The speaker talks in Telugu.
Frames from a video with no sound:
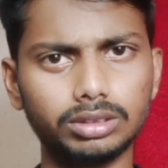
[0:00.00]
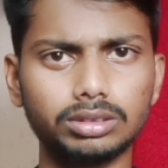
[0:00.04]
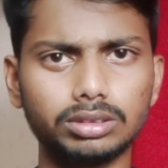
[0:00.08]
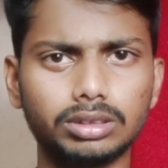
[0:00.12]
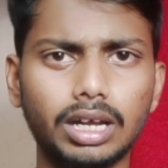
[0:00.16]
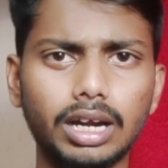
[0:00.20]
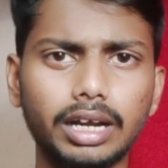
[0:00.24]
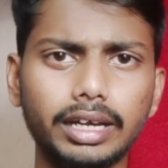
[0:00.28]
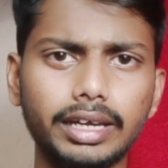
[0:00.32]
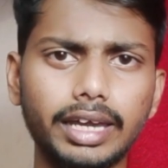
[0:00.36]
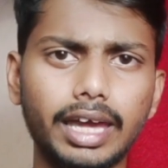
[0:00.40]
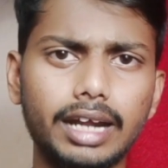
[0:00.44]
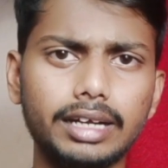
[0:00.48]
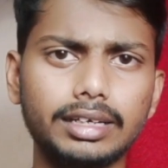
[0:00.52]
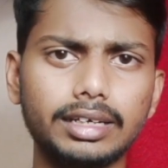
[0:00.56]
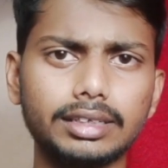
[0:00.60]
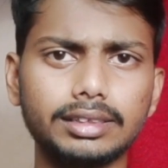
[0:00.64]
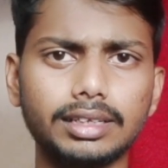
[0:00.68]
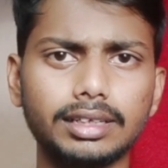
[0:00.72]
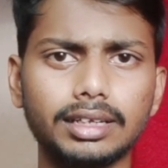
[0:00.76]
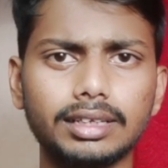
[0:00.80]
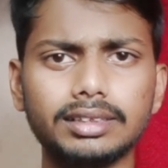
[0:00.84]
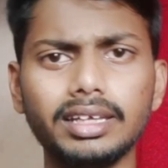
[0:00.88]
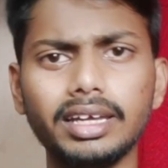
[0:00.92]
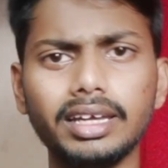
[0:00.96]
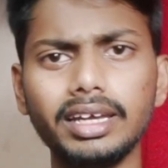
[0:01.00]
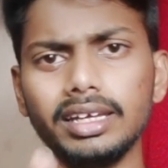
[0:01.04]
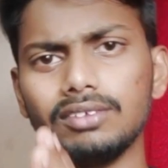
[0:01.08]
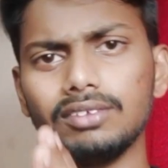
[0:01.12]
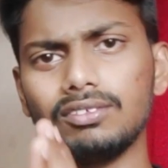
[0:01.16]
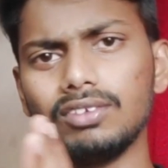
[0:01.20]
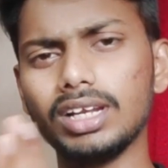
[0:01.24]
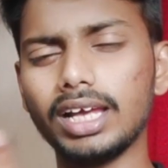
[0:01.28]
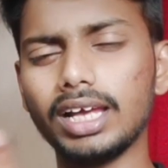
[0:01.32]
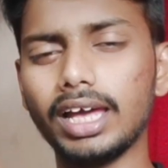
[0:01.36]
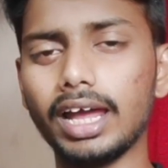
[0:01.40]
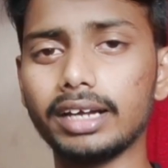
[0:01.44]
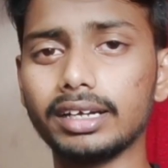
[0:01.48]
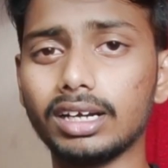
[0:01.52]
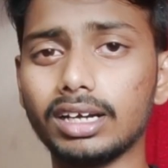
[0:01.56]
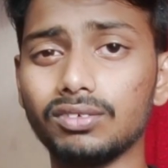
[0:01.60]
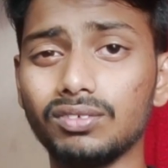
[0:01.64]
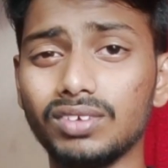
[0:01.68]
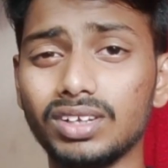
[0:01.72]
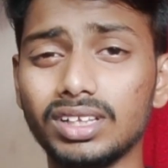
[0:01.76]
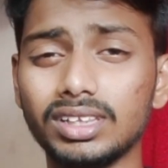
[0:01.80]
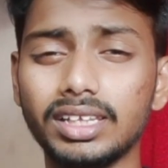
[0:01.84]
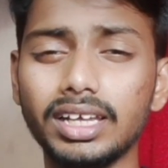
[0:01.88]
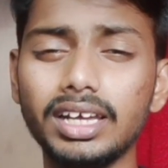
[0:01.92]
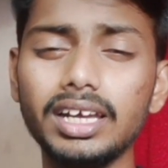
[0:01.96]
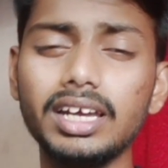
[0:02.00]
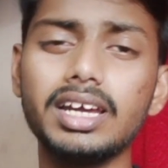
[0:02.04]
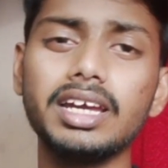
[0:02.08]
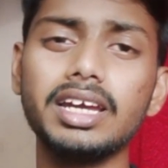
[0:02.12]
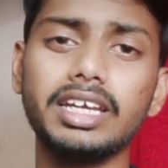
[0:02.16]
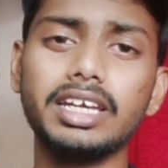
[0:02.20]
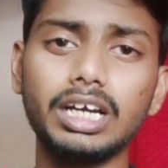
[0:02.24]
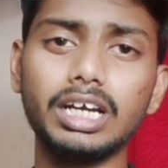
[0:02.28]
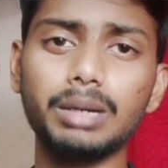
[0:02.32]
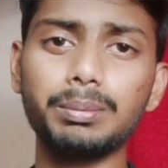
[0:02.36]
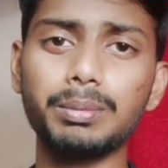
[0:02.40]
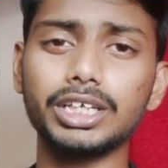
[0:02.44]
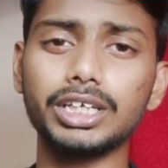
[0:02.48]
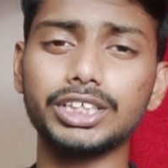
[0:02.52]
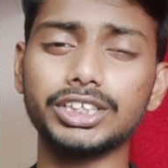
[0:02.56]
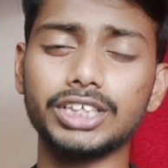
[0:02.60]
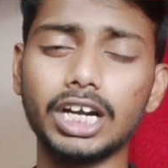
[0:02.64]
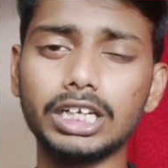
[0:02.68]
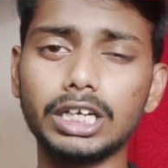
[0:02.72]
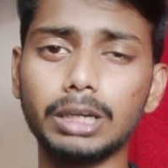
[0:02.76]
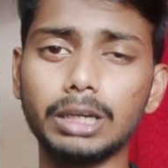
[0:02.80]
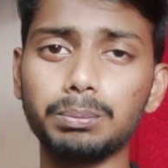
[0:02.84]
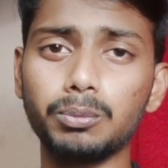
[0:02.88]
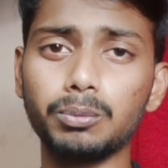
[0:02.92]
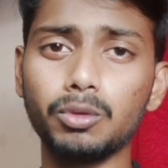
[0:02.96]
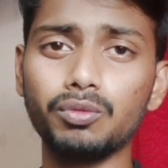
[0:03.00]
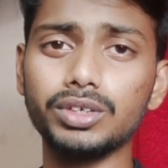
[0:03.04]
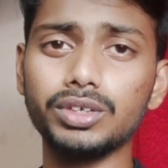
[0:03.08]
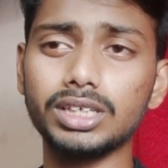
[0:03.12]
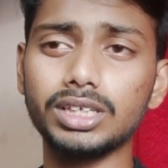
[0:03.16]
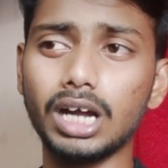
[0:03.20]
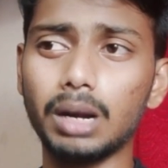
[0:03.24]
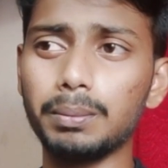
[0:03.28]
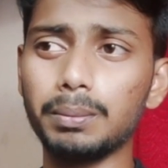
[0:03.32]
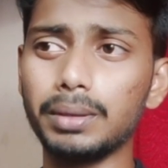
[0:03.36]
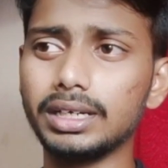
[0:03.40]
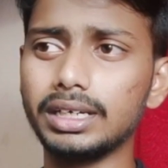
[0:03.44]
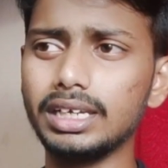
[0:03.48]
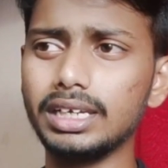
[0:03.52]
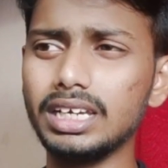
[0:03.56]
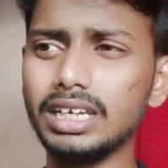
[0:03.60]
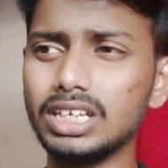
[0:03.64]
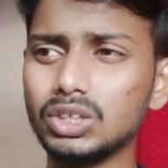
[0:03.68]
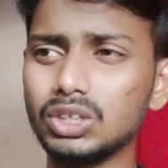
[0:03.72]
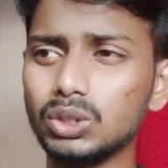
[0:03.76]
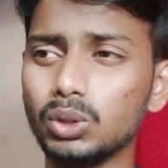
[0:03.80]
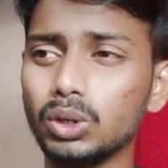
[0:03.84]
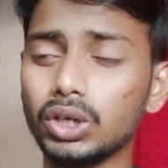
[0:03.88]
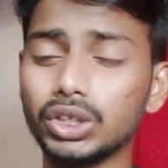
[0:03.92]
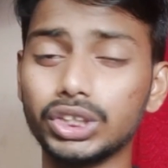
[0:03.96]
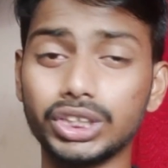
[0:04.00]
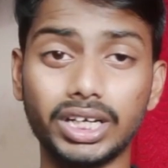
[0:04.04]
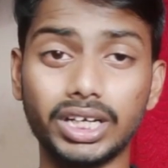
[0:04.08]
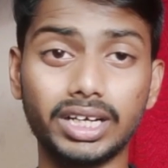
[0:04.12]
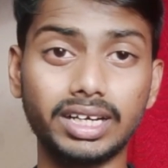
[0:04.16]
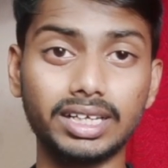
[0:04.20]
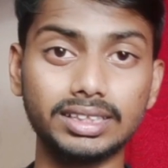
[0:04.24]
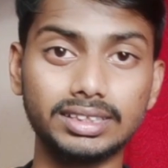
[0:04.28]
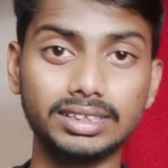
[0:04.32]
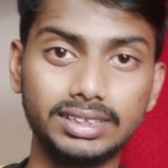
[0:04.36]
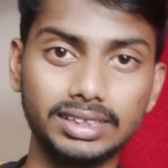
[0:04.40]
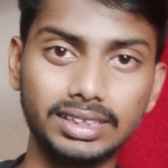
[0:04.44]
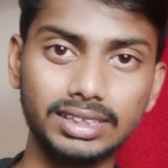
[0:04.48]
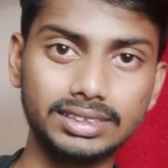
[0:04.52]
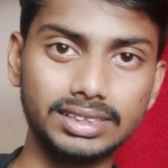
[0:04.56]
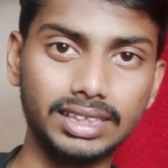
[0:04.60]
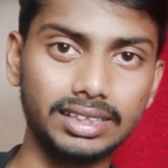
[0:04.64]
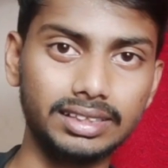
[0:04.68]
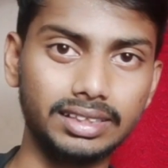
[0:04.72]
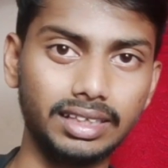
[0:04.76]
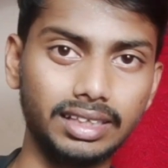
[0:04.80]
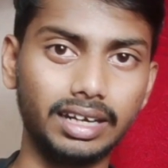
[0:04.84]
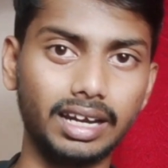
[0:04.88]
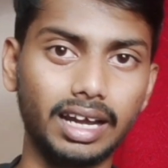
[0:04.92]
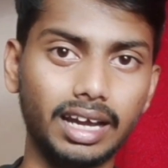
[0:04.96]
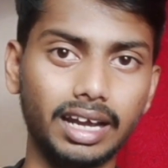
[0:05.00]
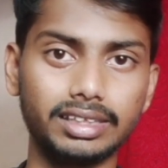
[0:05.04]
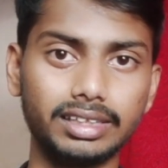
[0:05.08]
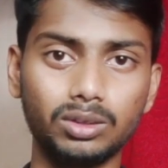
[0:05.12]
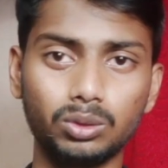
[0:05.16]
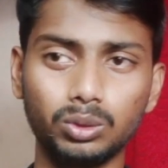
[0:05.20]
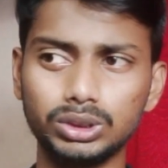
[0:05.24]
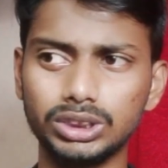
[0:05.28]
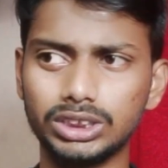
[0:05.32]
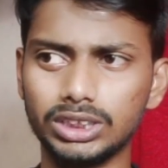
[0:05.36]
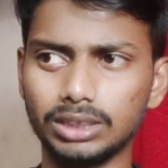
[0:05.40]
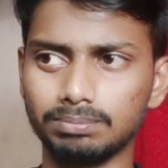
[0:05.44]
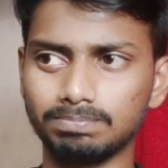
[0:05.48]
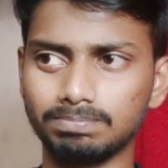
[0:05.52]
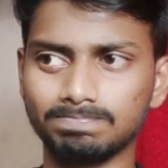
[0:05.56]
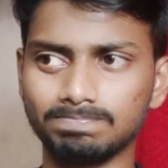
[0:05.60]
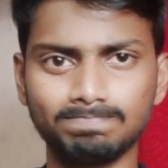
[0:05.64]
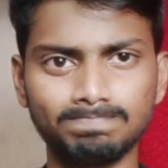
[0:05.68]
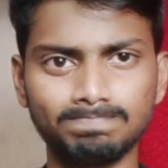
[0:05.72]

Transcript: తన క్యారెక్టర్ తనదే వీళ్ళ క్యారెక్టర్ వీళ్ళదే ఇంకా మన స్టార్టప్ మూవీస్ కాబట్టి ఇందులో చాలా సీన్స్ అయితే నాకైతే కొంచెం